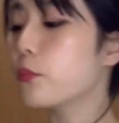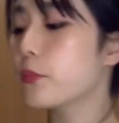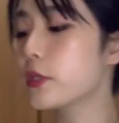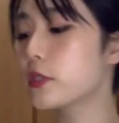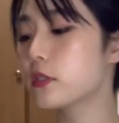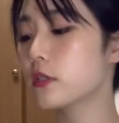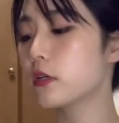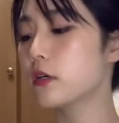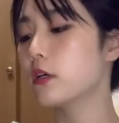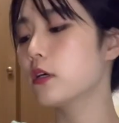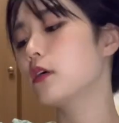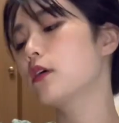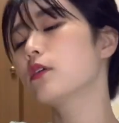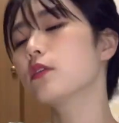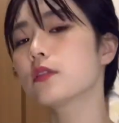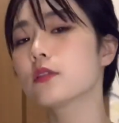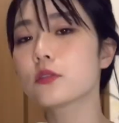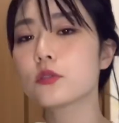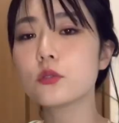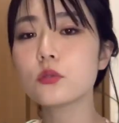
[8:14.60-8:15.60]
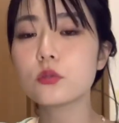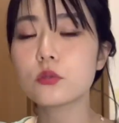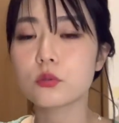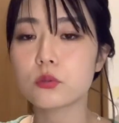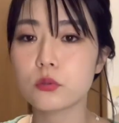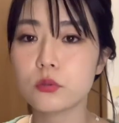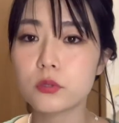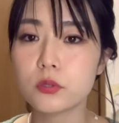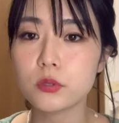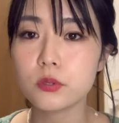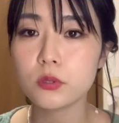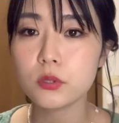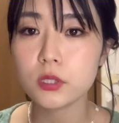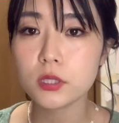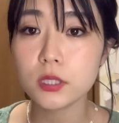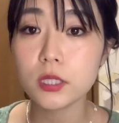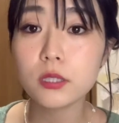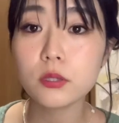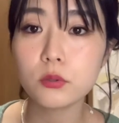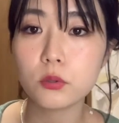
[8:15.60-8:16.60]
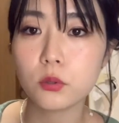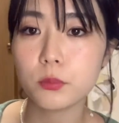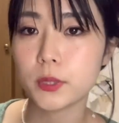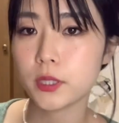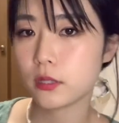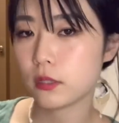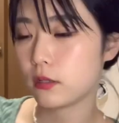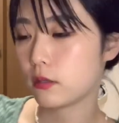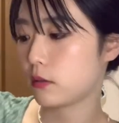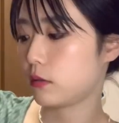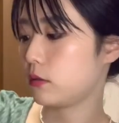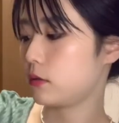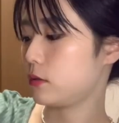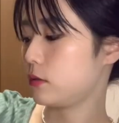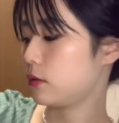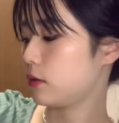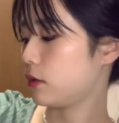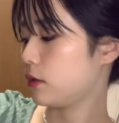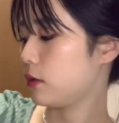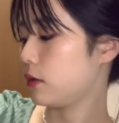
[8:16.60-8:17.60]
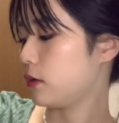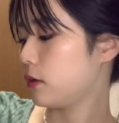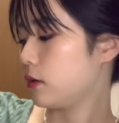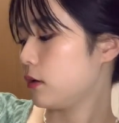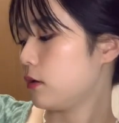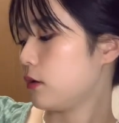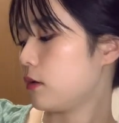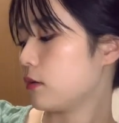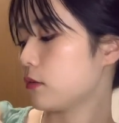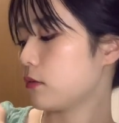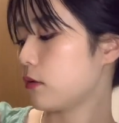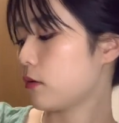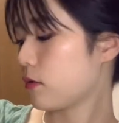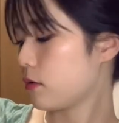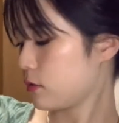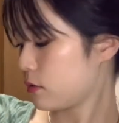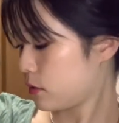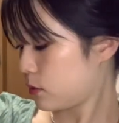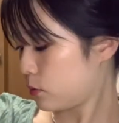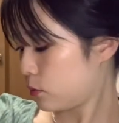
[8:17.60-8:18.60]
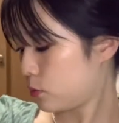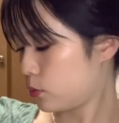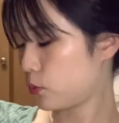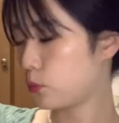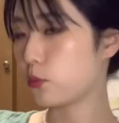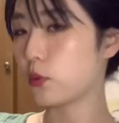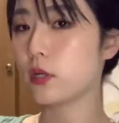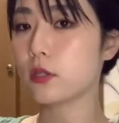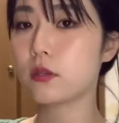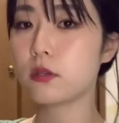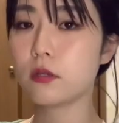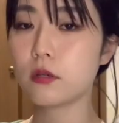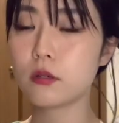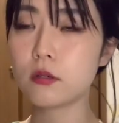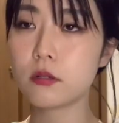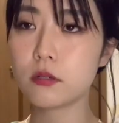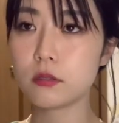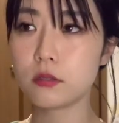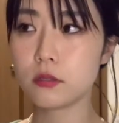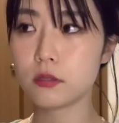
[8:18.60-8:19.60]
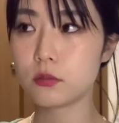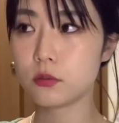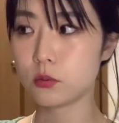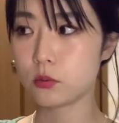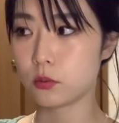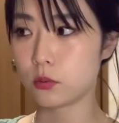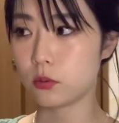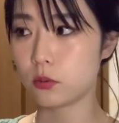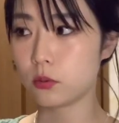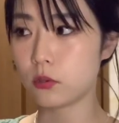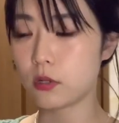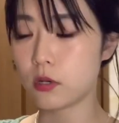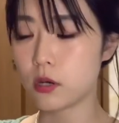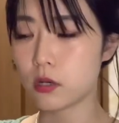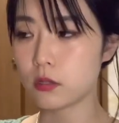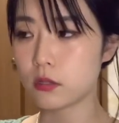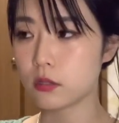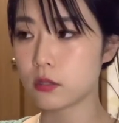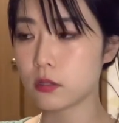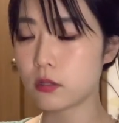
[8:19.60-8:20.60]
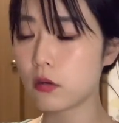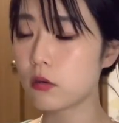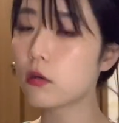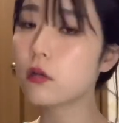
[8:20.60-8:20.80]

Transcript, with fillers: めっちゃ、ちょっと薄いニットみたいな感じで。あったかさそう。あったかさそう。あった